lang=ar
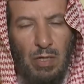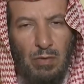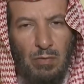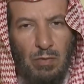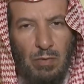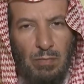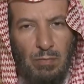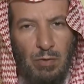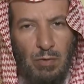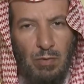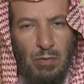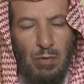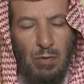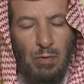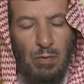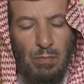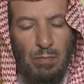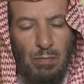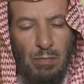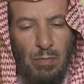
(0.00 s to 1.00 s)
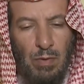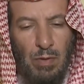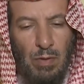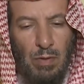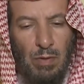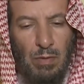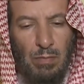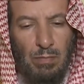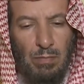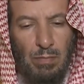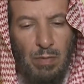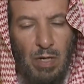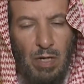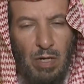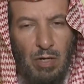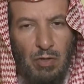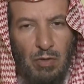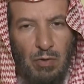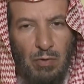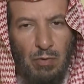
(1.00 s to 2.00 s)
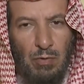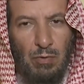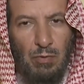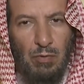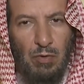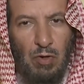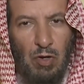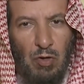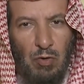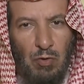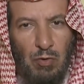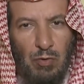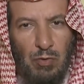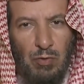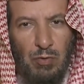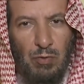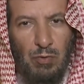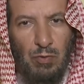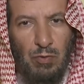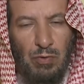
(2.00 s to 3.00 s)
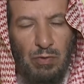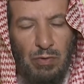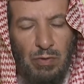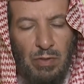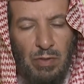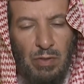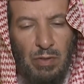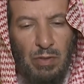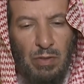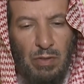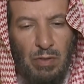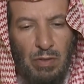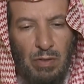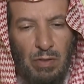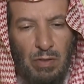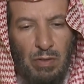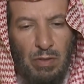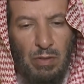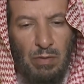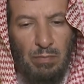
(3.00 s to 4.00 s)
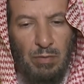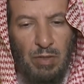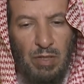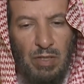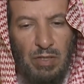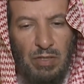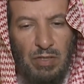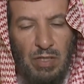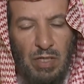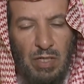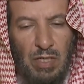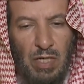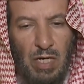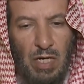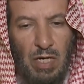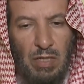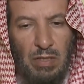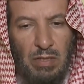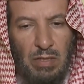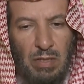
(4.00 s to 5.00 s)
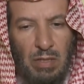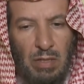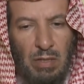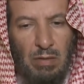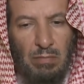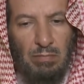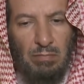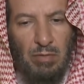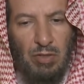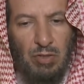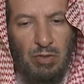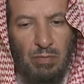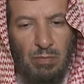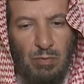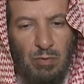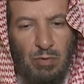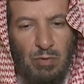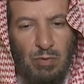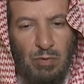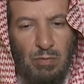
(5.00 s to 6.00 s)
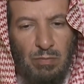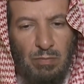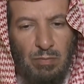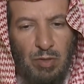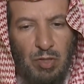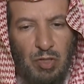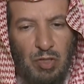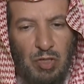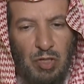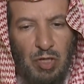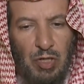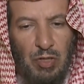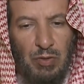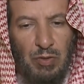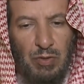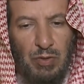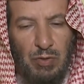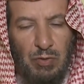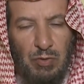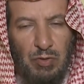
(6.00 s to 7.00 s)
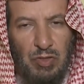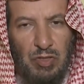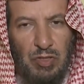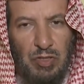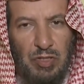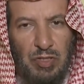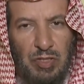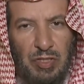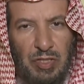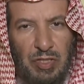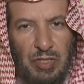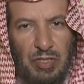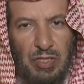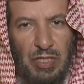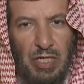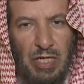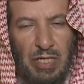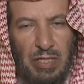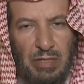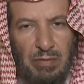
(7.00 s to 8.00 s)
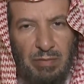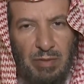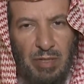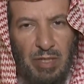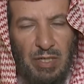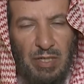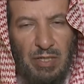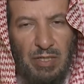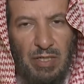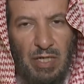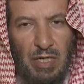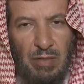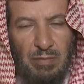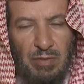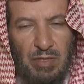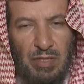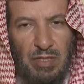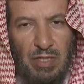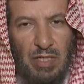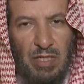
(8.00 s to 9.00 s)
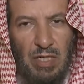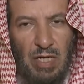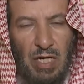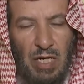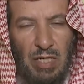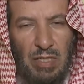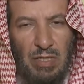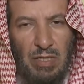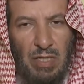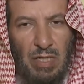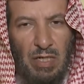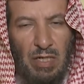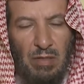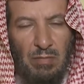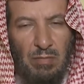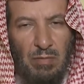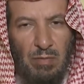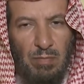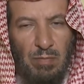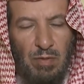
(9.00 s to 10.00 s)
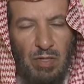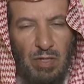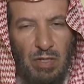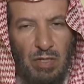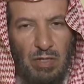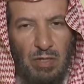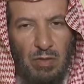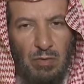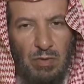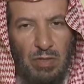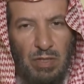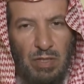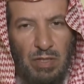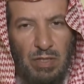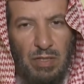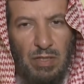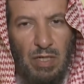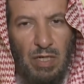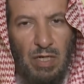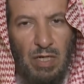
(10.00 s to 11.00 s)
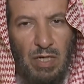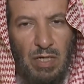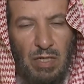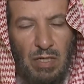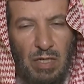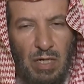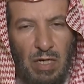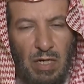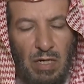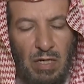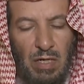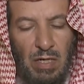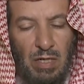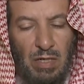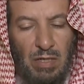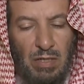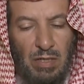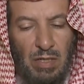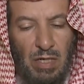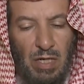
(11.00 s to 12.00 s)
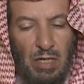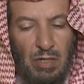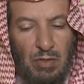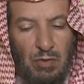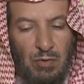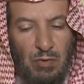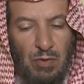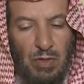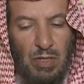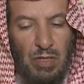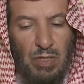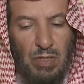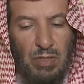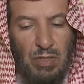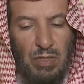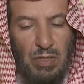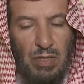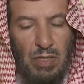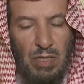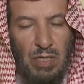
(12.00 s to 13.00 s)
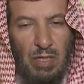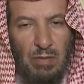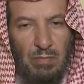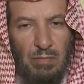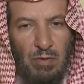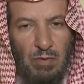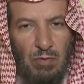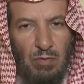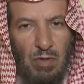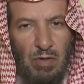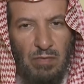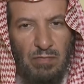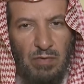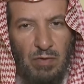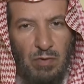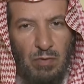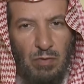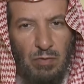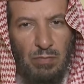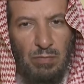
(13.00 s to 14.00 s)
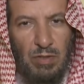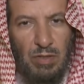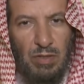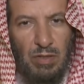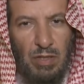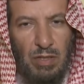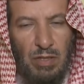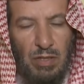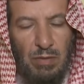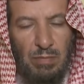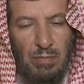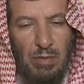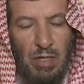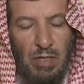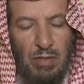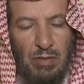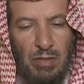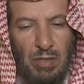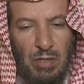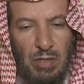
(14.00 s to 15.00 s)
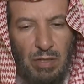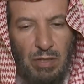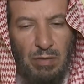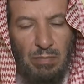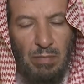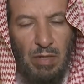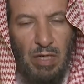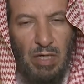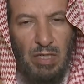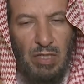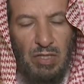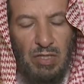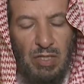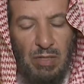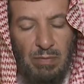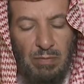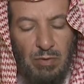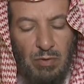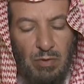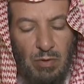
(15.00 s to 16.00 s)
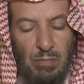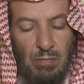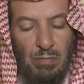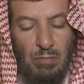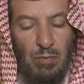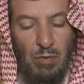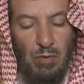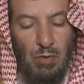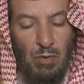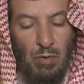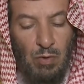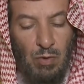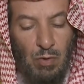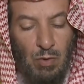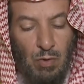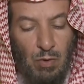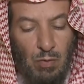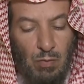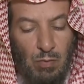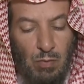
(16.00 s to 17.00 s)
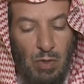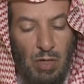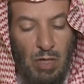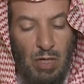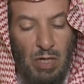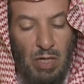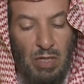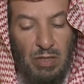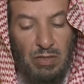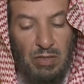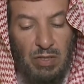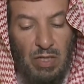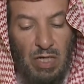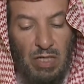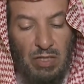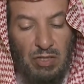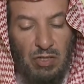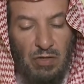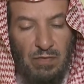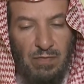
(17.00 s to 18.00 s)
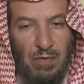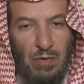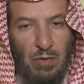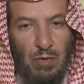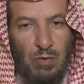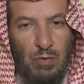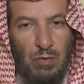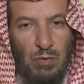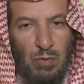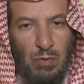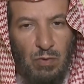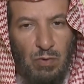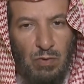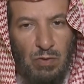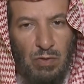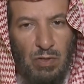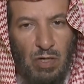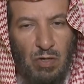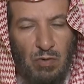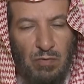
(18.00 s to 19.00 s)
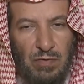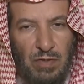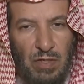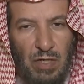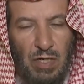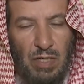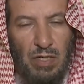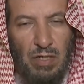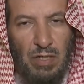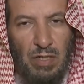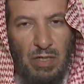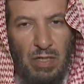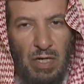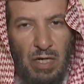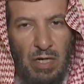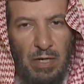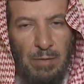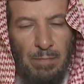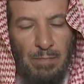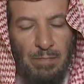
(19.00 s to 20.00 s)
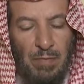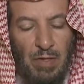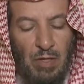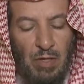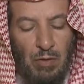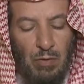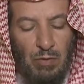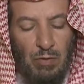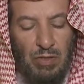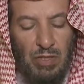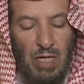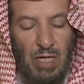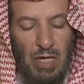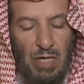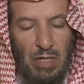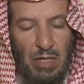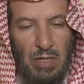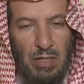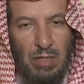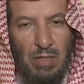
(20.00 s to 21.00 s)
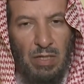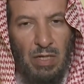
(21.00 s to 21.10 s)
ومنهم بائعو العطور آه، من الزكاة مشمول بالنصوص التي جاءت بإيجاب الزكاة من مثل قوله تعالى يا أيها الذين آمنوا أنفقوا من طيبات ما كسبتم والتاجر في العطور أو في غيرها يشاهد